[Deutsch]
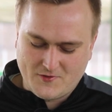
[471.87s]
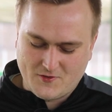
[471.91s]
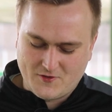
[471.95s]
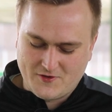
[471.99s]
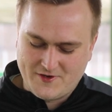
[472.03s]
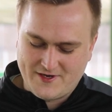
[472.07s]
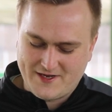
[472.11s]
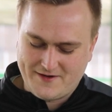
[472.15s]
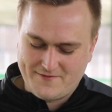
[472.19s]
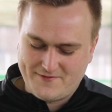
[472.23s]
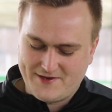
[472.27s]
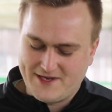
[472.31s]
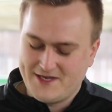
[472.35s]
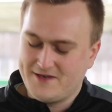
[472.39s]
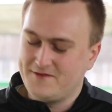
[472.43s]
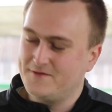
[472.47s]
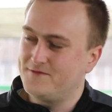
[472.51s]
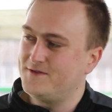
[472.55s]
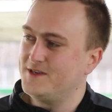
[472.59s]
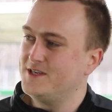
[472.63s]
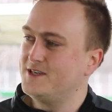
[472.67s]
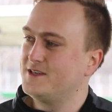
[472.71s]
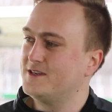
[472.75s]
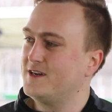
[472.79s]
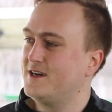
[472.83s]
und an welchen
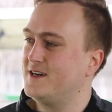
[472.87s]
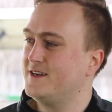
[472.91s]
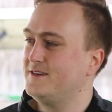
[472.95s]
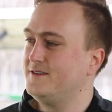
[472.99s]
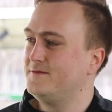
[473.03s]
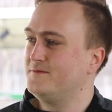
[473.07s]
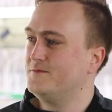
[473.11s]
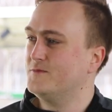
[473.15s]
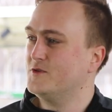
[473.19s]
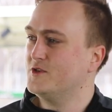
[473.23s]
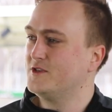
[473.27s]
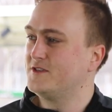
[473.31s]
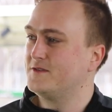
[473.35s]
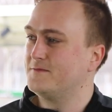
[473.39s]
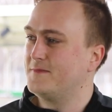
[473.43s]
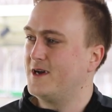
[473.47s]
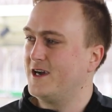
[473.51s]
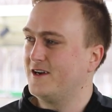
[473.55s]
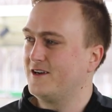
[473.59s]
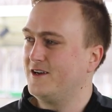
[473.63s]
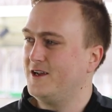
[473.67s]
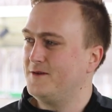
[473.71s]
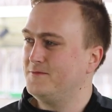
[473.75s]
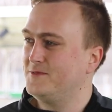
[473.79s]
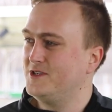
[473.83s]
Fähigkeiten muss
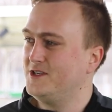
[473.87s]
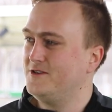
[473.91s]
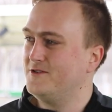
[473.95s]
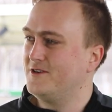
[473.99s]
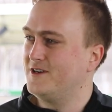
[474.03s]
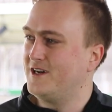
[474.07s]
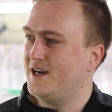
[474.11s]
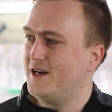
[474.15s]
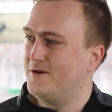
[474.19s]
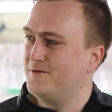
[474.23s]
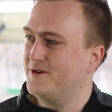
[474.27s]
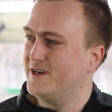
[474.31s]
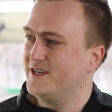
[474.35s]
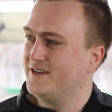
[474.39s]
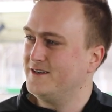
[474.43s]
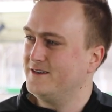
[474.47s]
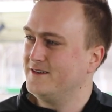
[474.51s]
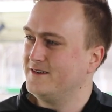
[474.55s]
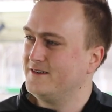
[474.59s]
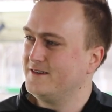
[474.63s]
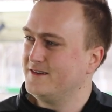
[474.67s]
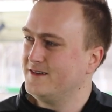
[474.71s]
Marc Lamti noch arbeiten.